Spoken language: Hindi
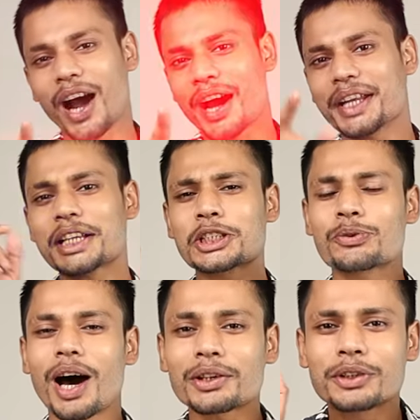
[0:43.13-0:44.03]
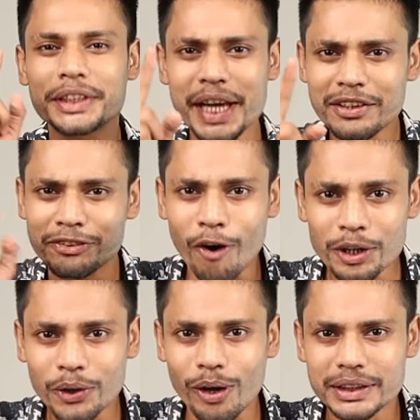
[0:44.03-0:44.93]
कहानी की शुरुआत होती है एक
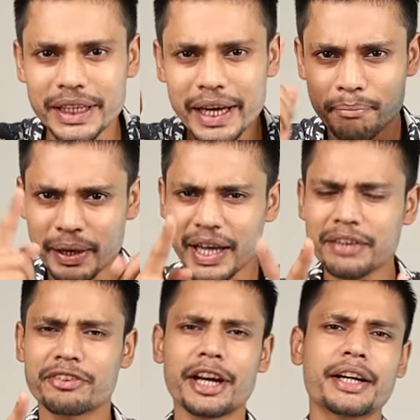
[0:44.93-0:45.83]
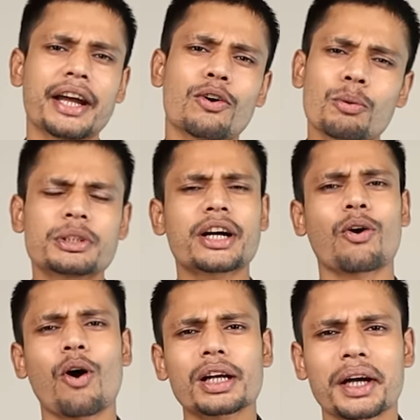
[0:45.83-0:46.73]
फ़ोन कॉल से मेरा एक फ्रेंड है वो मुझे
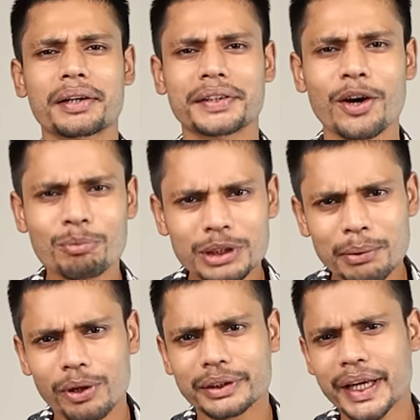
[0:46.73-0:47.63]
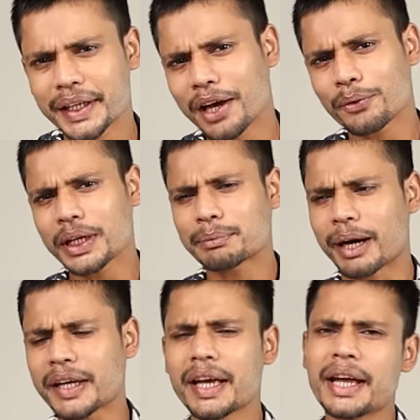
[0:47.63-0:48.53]
कॉल करता है और मुझे बोलता है क्या रोहित
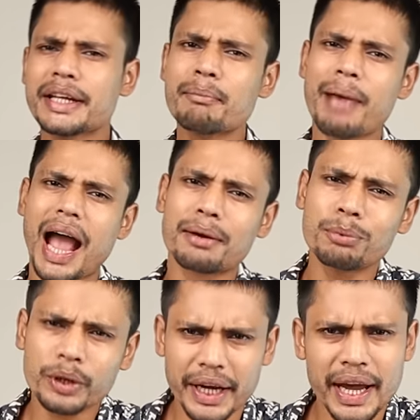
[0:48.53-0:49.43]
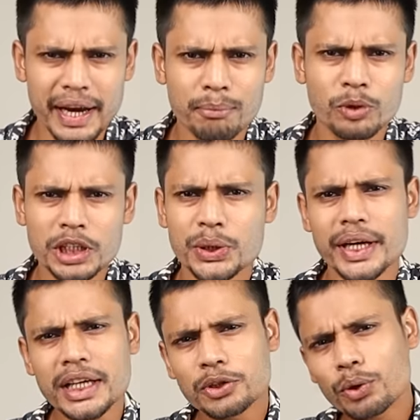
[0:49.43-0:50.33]
भाई ये मैकबुक एयर एम जो
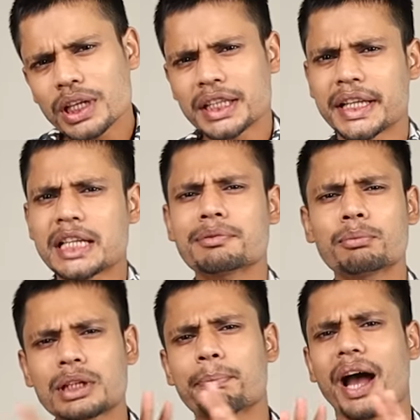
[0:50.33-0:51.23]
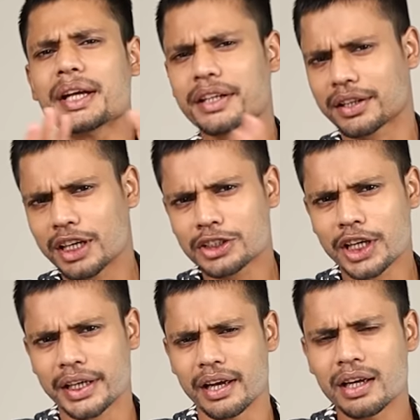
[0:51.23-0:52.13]
है ये दो में मुझे बाइक करना
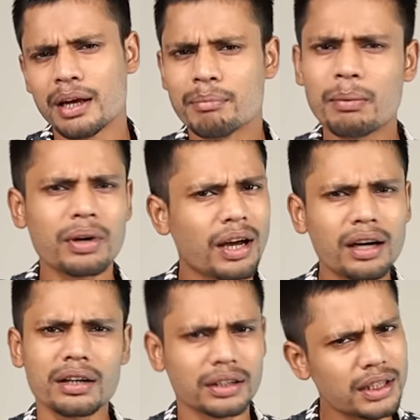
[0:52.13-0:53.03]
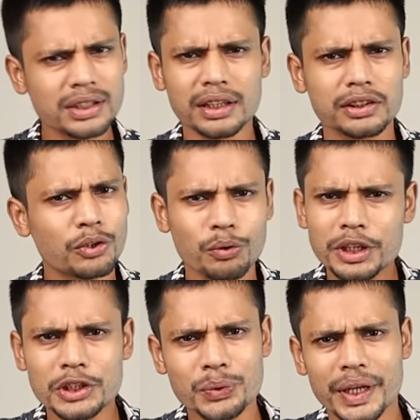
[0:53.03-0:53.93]
चाहिए मैं बोला हाँ कर सकते हो
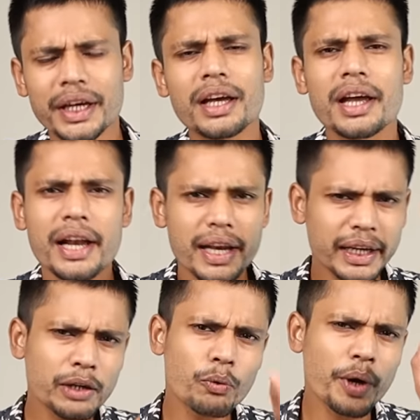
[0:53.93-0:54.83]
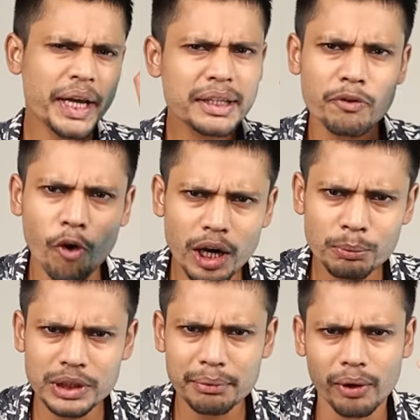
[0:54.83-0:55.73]
कोई इशू नहीं है लेकिन वो एक वर्ड मुझे